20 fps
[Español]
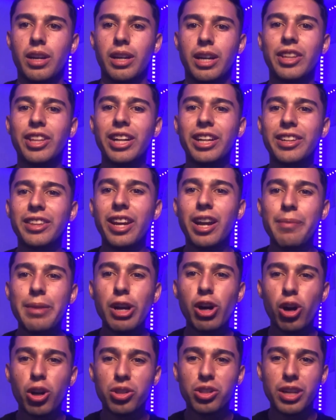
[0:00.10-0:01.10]
¿Qué tal, qué tal
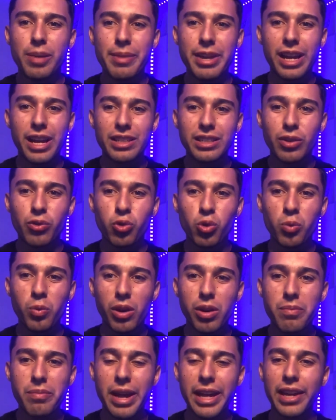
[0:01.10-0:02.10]
amigos, amigas de
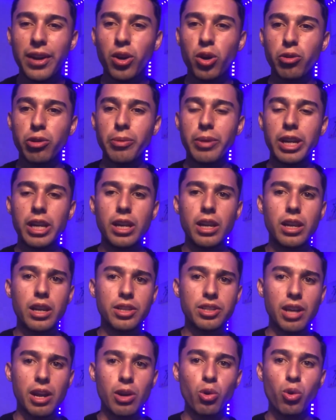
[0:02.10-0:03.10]
Fútbol México Femenil?
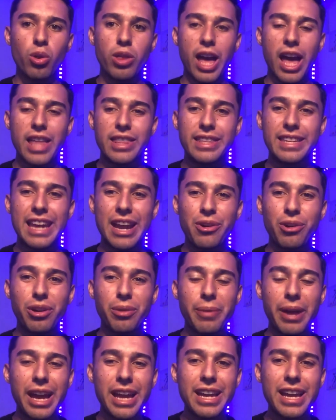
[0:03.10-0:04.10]
Les saluda Diego
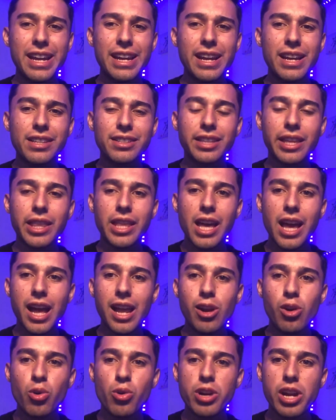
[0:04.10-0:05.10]
Ibey en este día
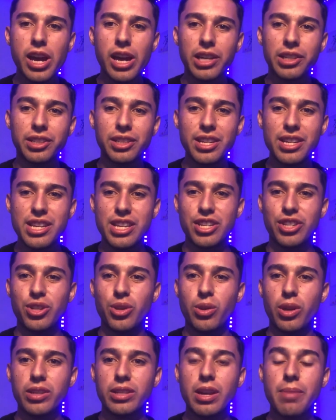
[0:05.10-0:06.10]
lunes,
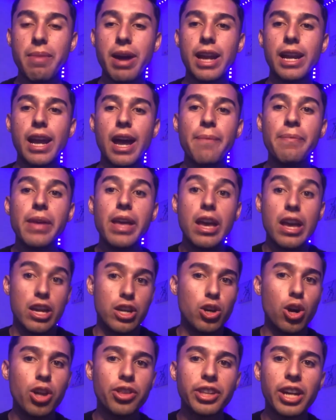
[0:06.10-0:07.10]
inicio de semana,
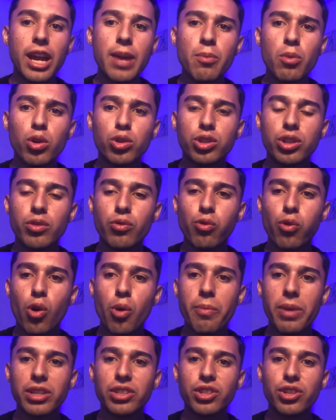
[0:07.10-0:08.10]
y hoy traemos
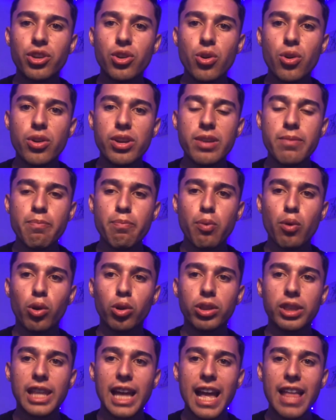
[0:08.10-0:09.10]
información
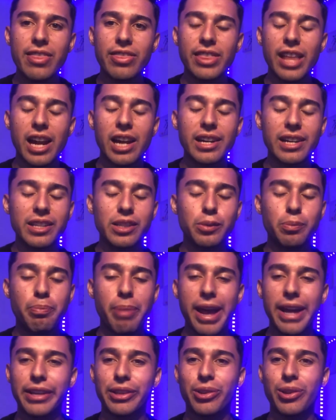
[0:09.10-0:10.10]
importante al
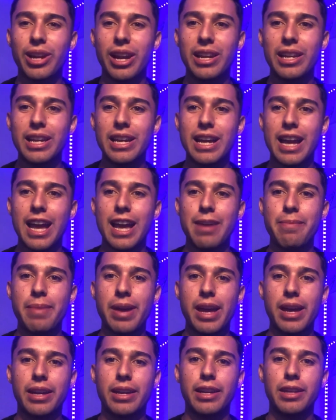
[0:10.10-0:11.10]
respecto de la Liga
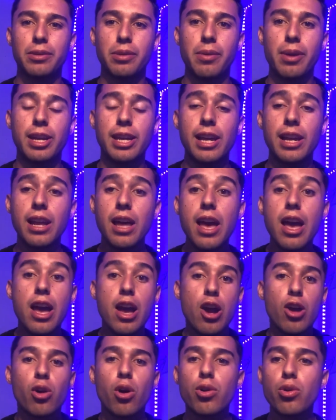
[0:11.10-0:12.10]
MX Femenil,
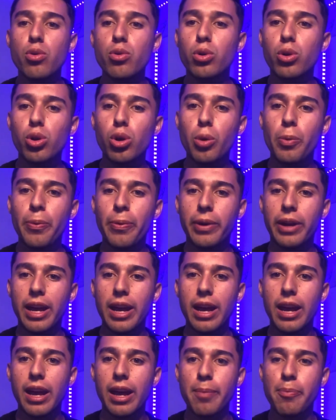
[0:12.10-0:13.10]
con un club
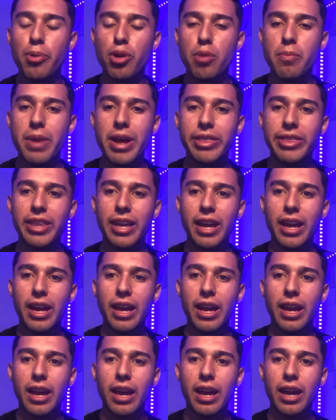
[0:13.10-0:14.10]
que
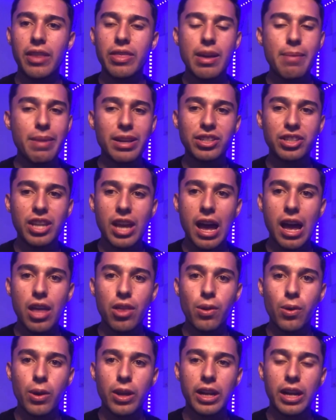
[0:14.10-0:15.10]
promete
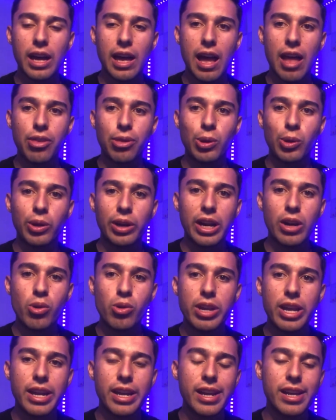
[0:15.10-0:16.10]
demasiado en cada
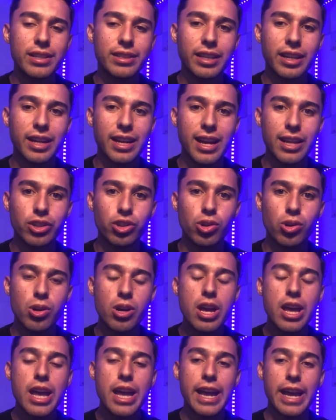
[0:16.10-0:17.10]
torneo y en este caso
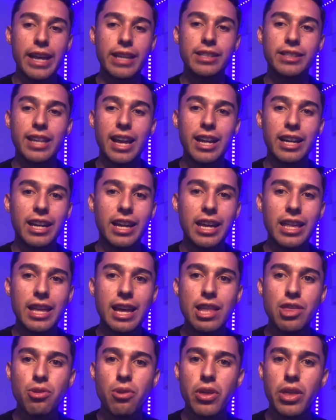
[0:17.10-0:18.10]
está
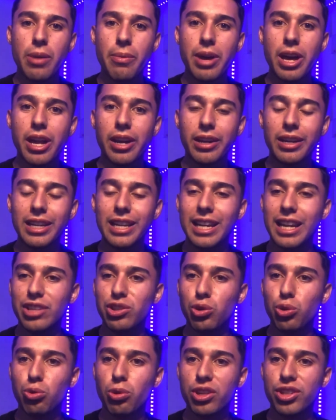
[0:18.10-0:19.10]
quedando a deber y la
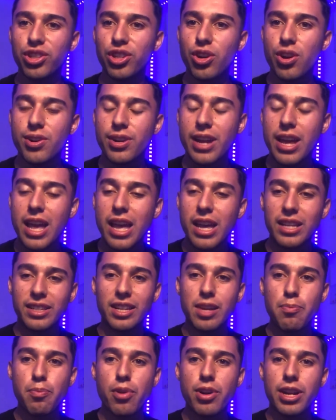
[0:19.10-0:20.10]
situación
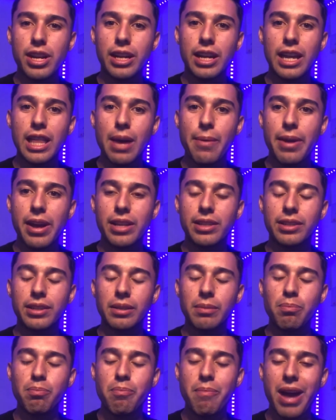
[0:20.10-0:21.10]
se pone cada vez
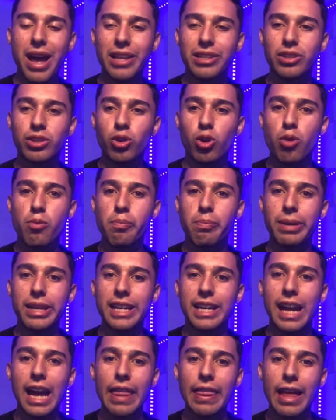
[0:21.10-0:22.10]
más
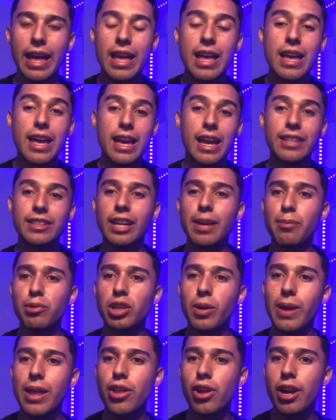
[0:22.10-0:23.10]
complicada. Estaremos
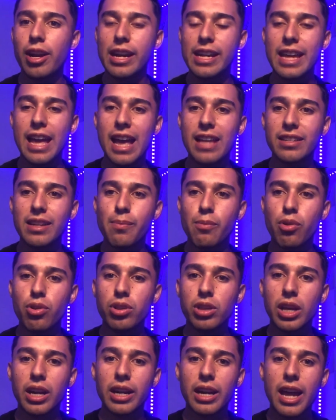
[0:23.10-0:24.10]
hablando de las rayadas de
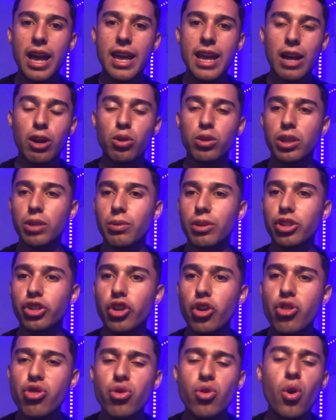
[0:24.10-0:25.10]
Monterrey. A
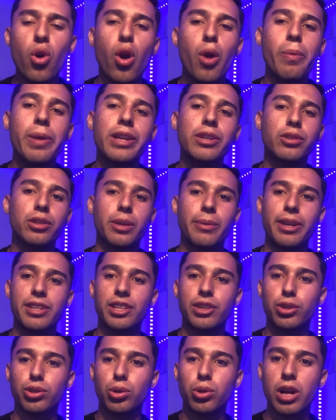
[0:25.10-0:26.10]
continuación, no olviden
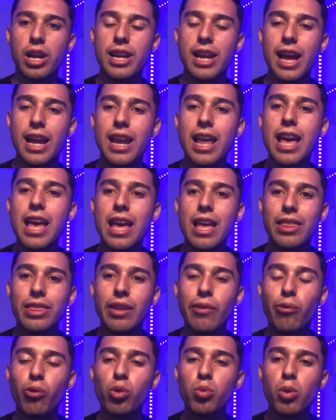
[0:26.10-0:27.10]
suscribirse a nuestro canal
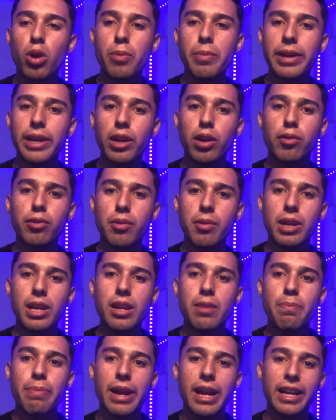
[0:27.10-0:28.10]
de Fútbol México
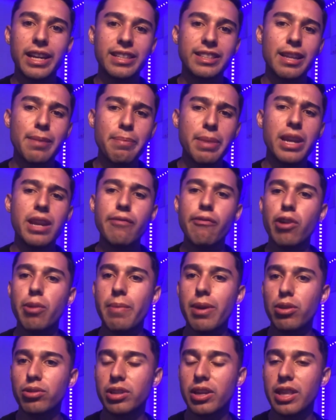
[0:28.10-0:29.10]
Femenil para que estén bien
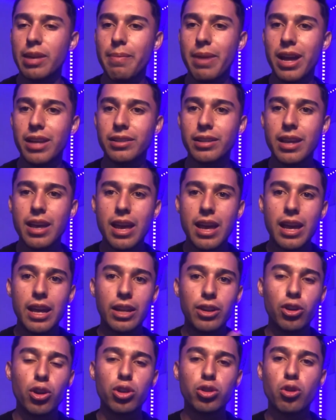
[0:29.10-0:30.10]
informados y además
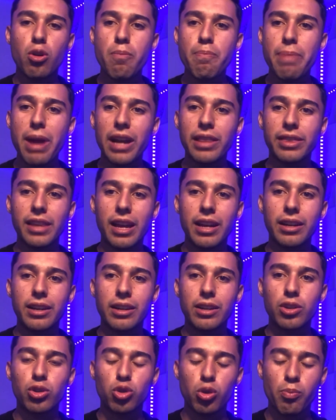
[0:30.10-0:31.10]
nos
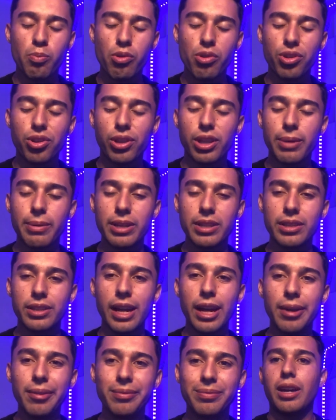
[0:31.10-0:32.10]
compartan su punto de vista.